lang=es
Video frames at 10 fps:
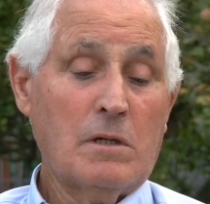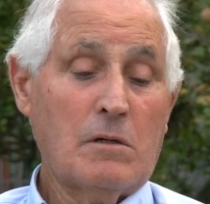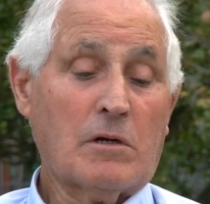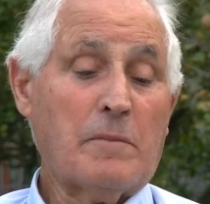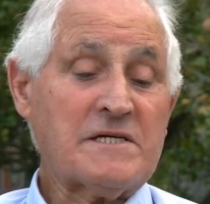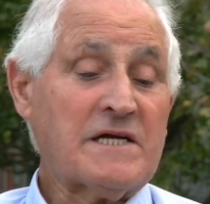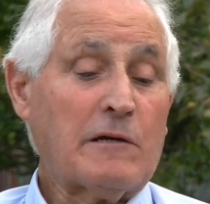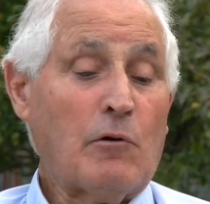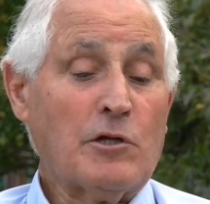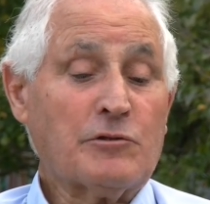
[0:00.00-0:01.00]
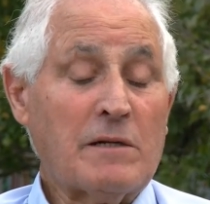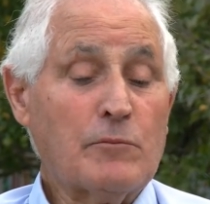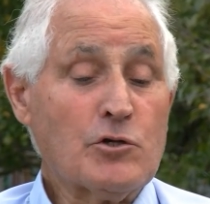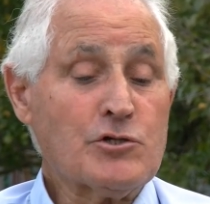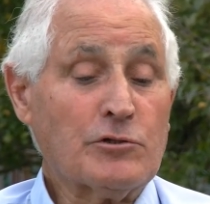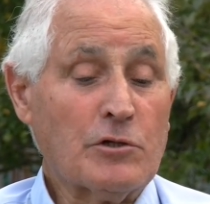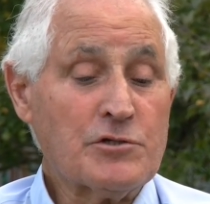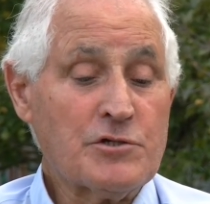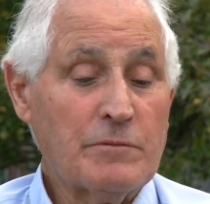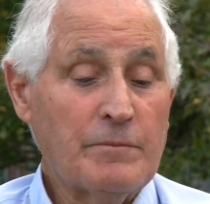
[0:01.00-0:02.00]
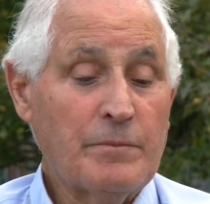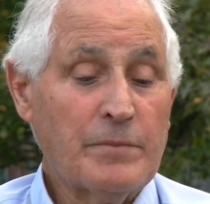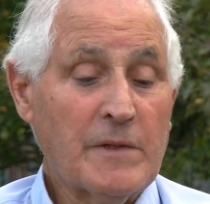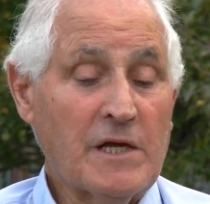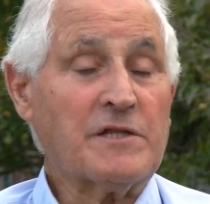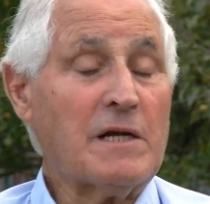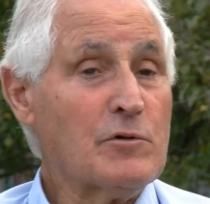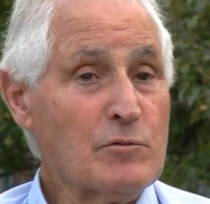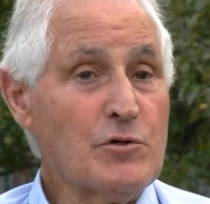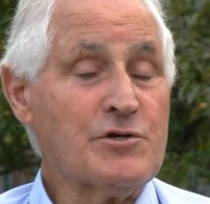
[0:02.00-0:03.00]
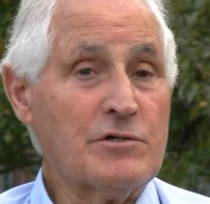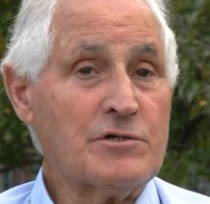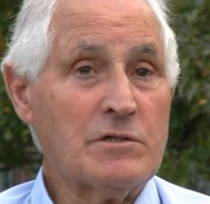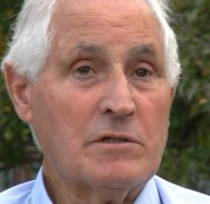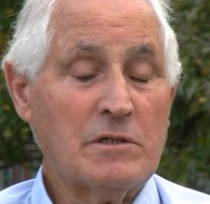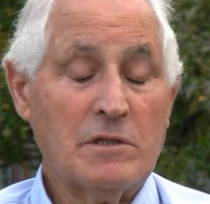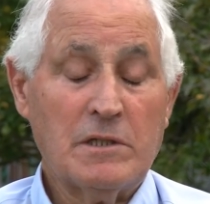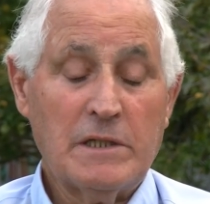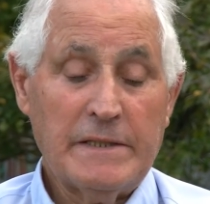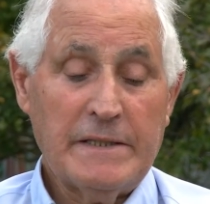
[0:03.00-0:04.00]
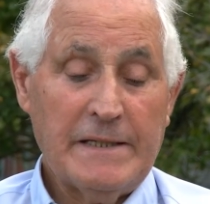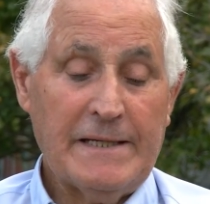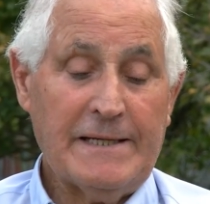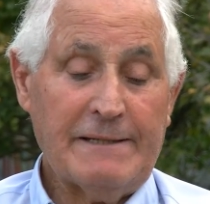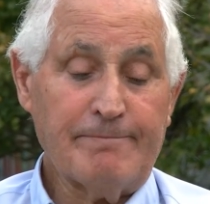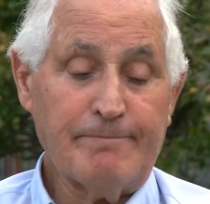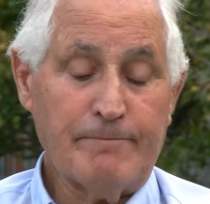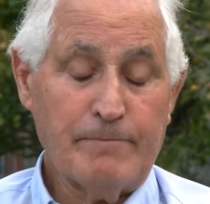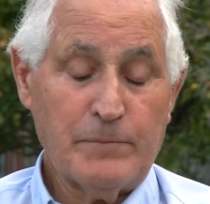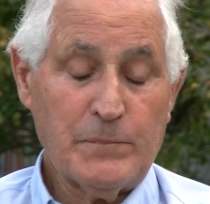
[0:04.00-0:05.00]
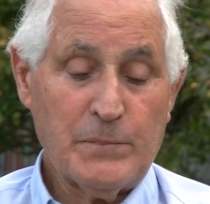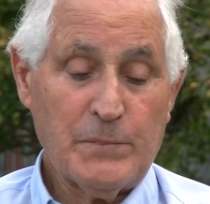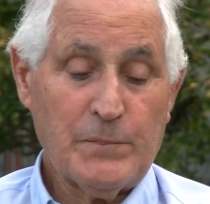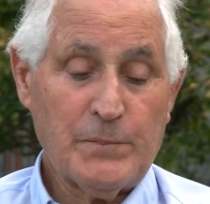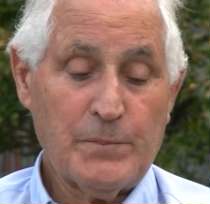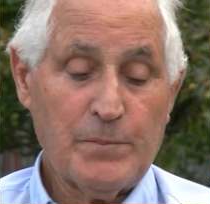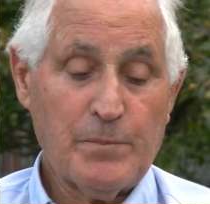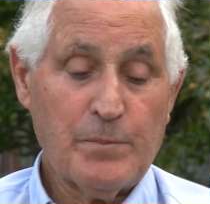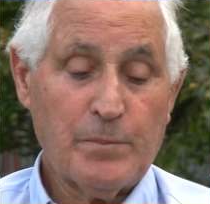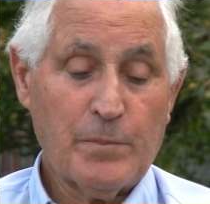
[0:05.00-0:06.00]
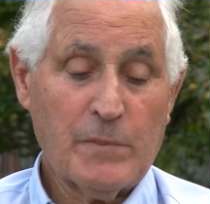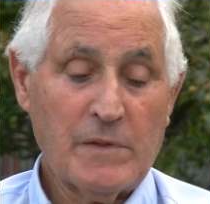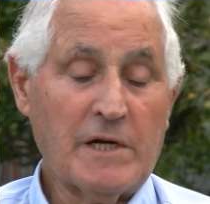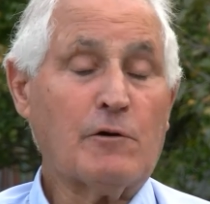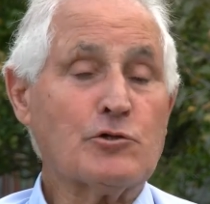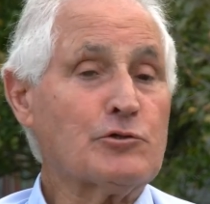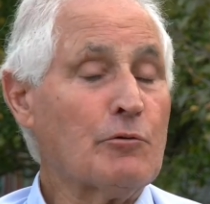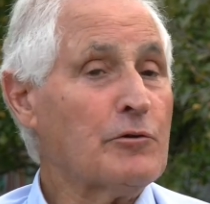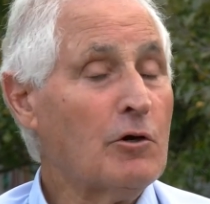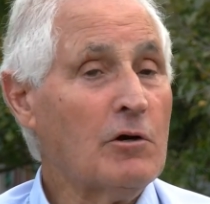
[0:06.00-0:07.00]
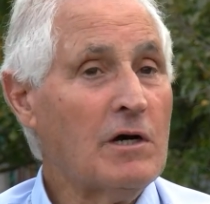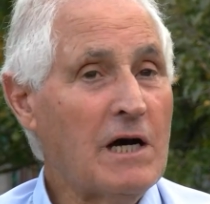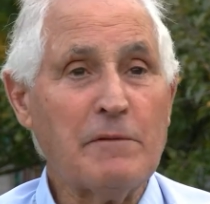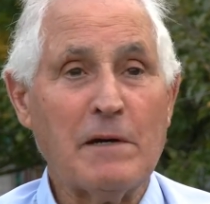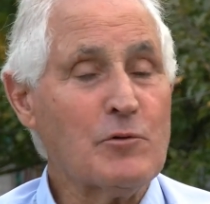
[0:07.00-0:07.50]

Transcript: Lo que pasa es que cuando entramos nosotros, que entramos muchos, em, de construcción había